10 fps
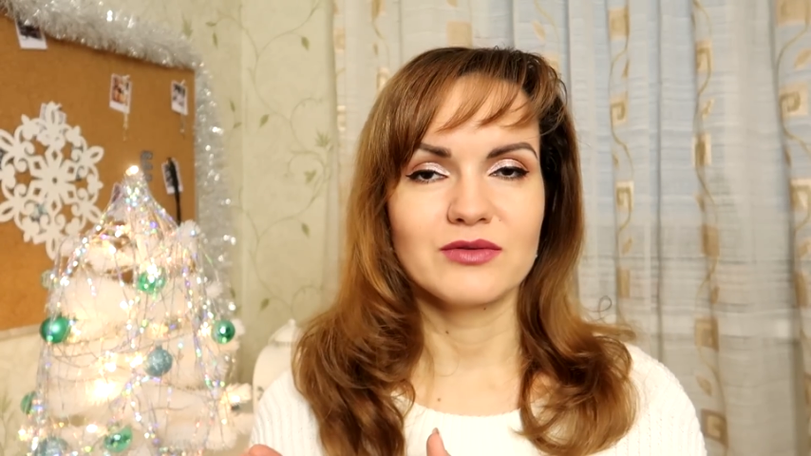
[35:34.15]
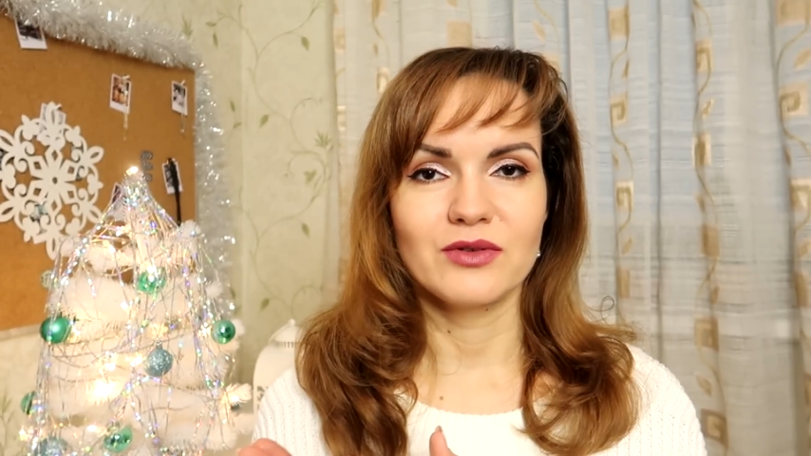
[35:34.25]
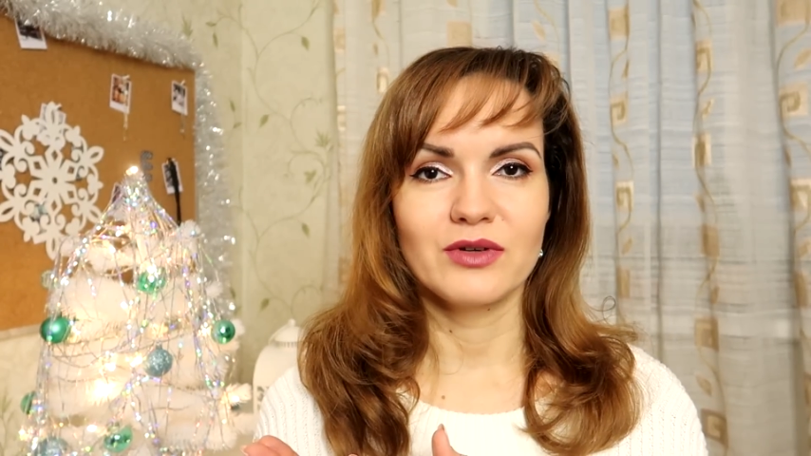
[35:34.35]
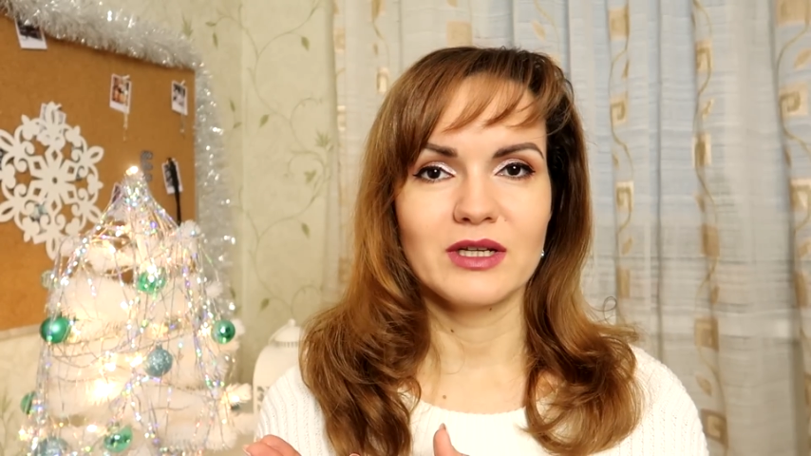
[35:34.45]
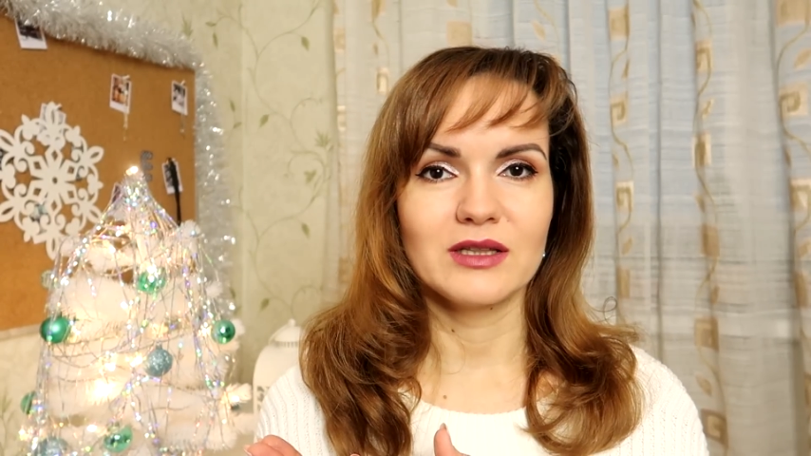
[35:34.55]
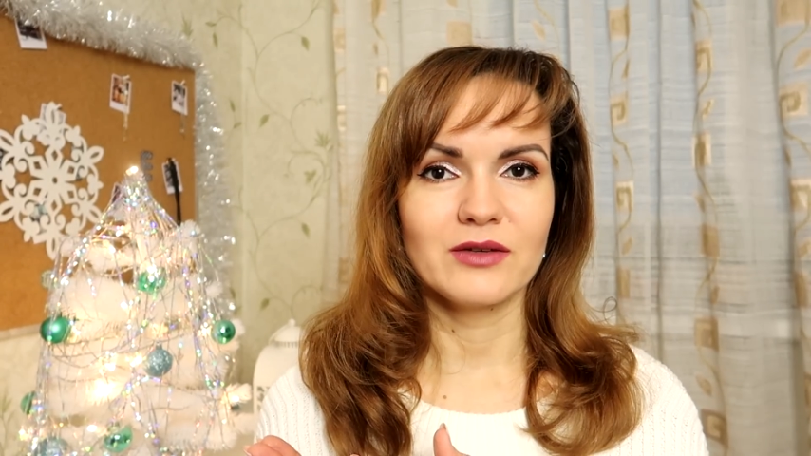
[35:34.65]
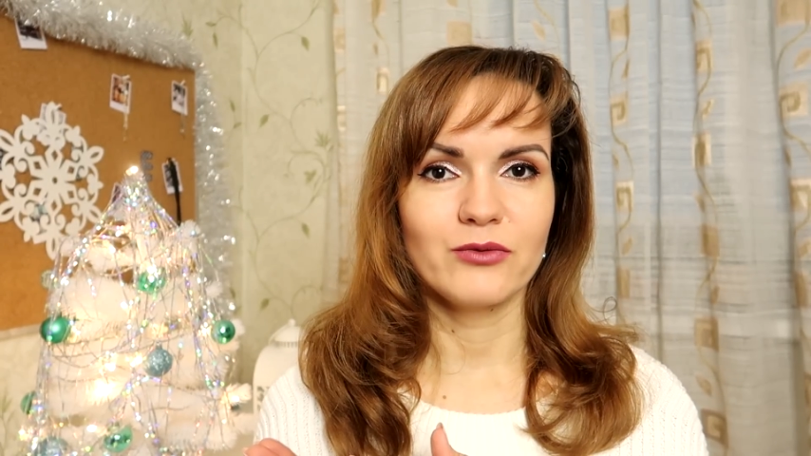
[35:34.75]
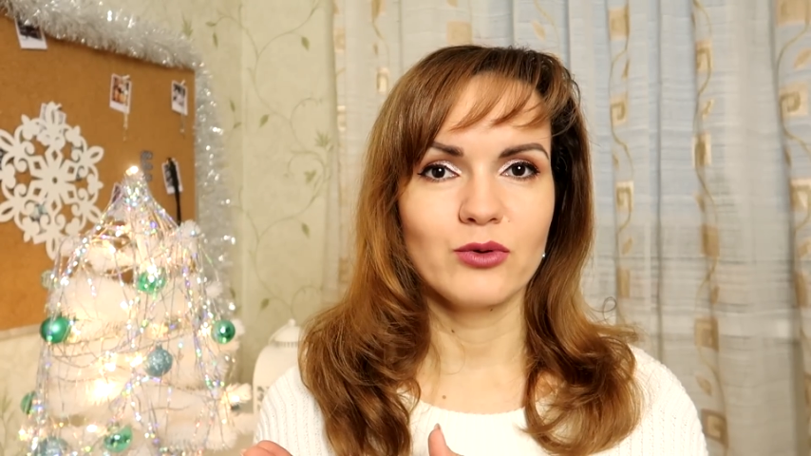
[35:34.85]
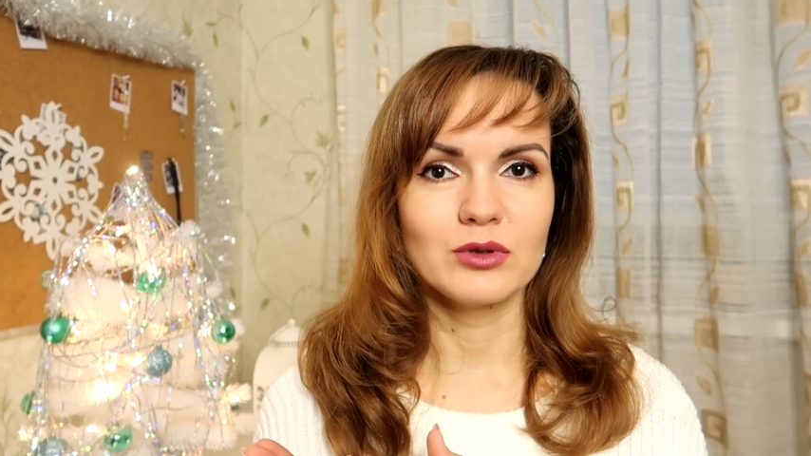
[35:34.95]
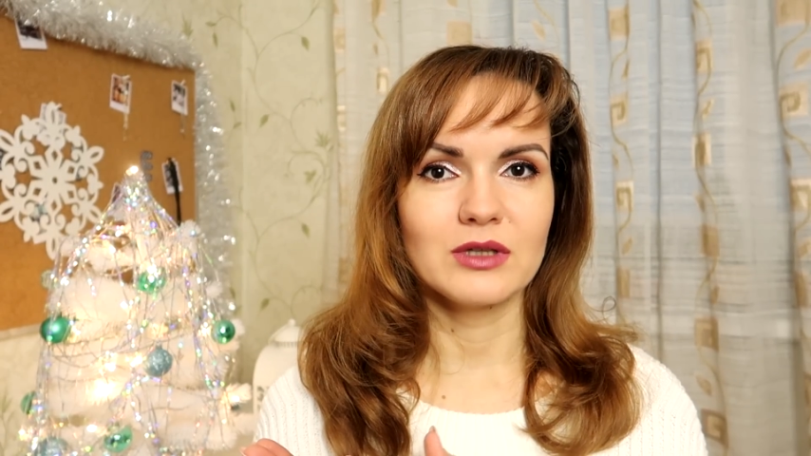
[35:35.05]
фаворитов
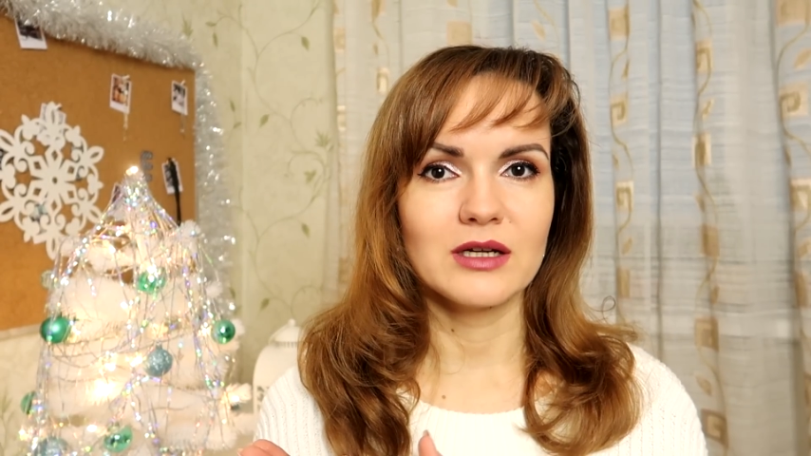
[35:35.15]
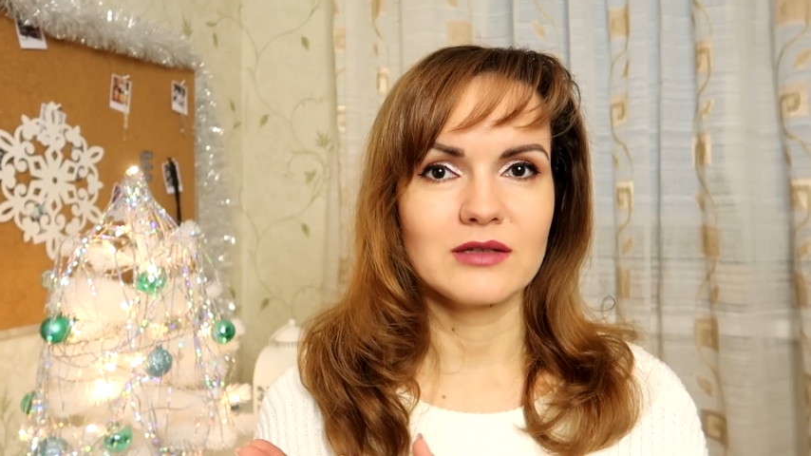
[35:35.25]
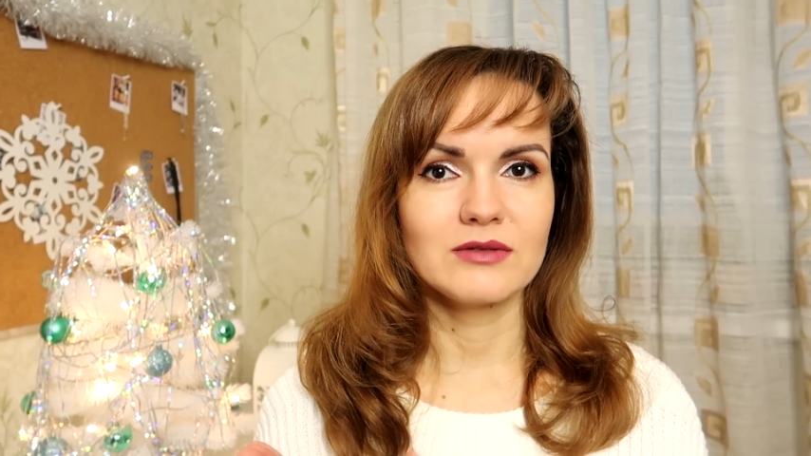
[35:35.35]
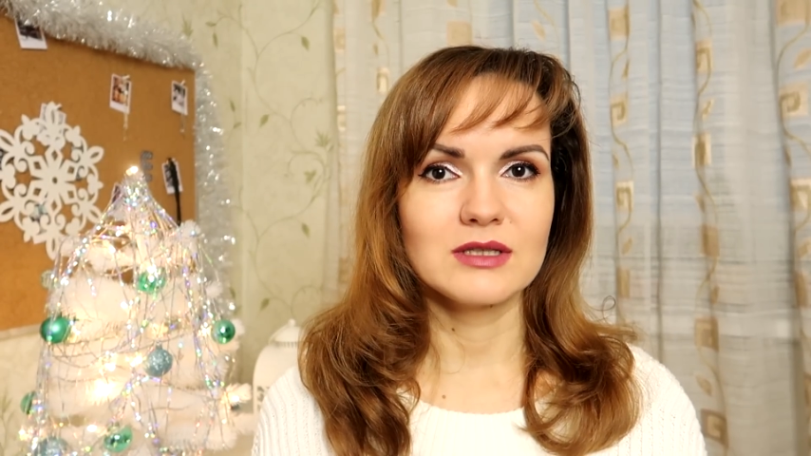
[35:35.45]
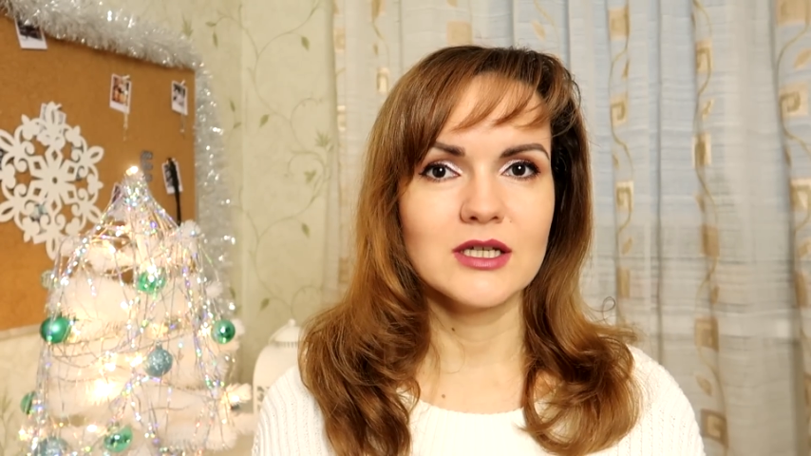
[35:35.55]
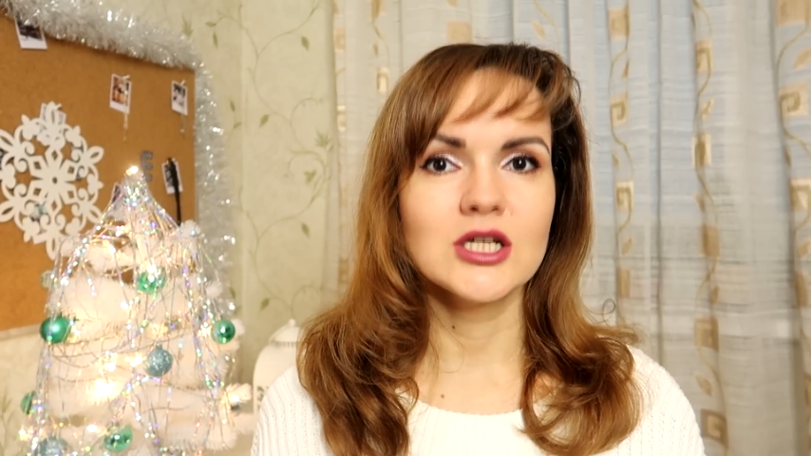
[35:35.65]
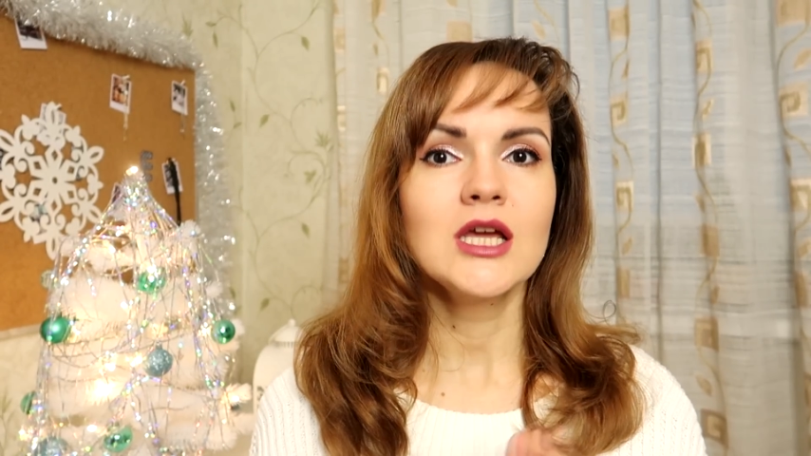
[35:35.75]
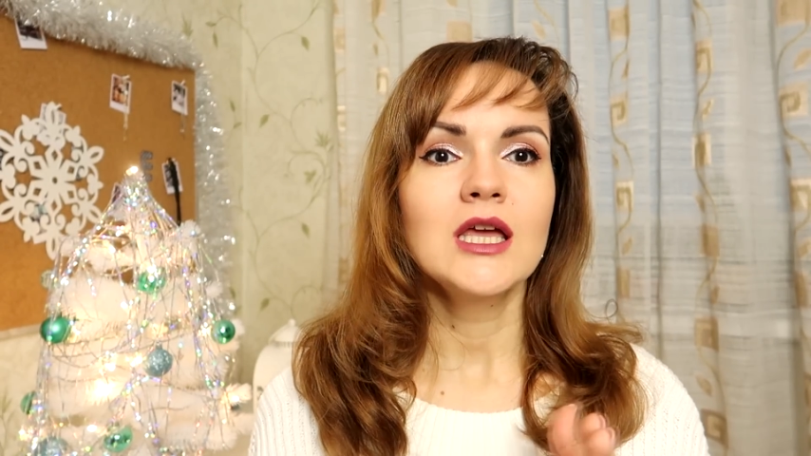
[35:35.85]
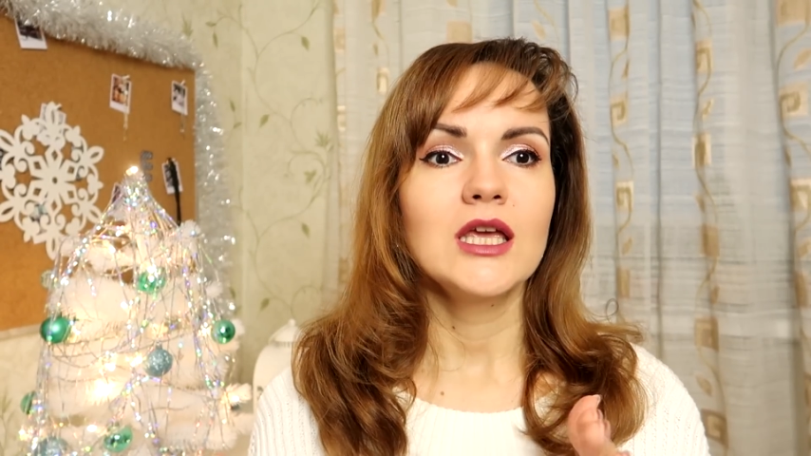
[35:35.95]
от Art Visage